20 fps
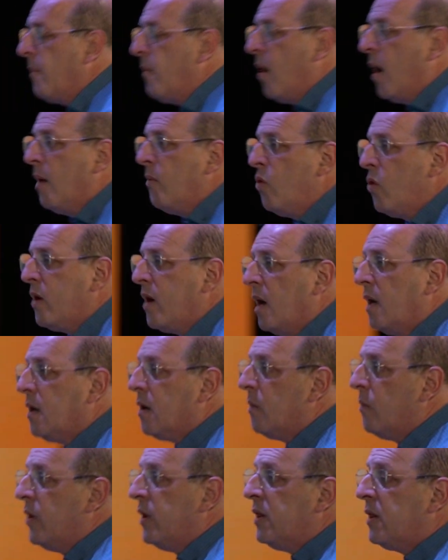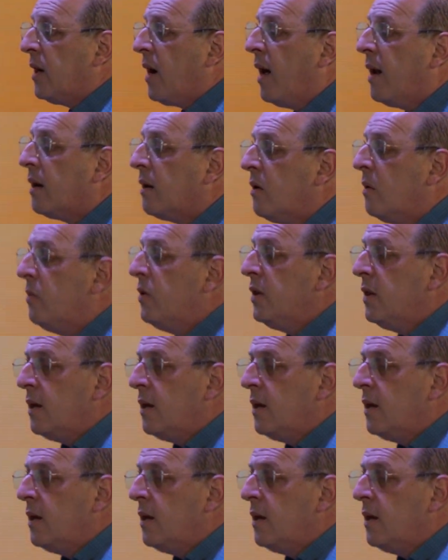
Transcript: vamos a buscar cómo entrar, cómo